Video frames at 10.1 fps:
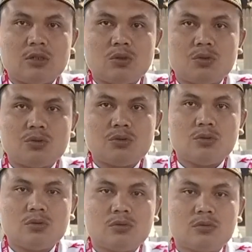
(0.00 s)
itu
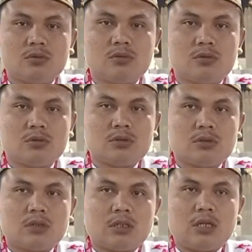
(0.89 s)

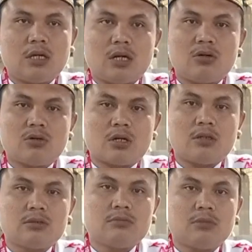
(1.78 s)
ketika
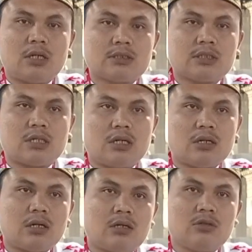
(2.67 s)
orang
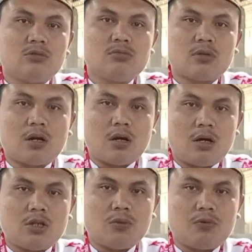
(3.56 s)
melaksanakan
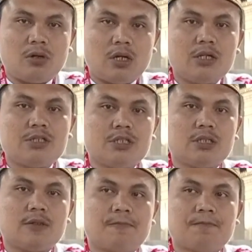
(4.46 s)
umrah ataupun haji
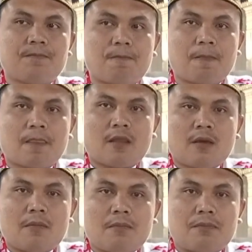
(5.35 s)

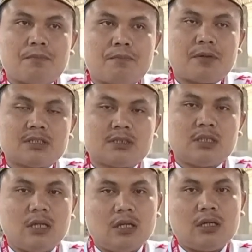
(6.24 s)

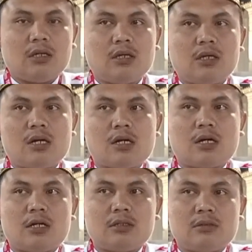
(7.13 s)
pasti ia
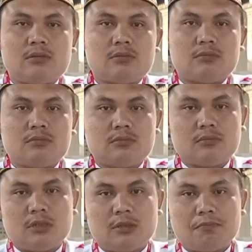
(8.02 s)
akan
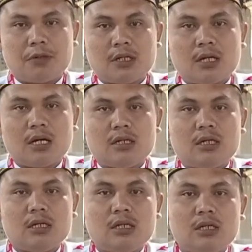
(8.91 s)
menyempatkan
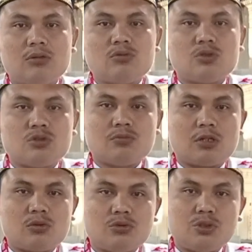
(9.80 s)
diri untuk
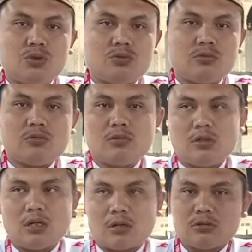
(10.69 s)
berkunjung
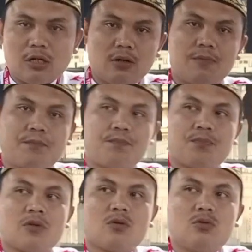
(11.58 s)
di Raudah
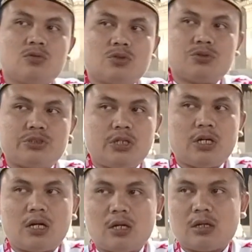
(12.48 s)
untuk
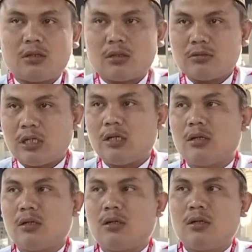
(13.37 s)
siarah ke Raudah
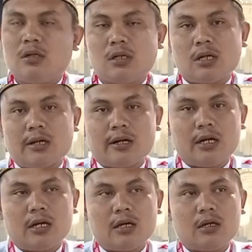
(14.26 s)

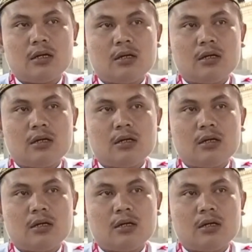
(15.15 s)
karena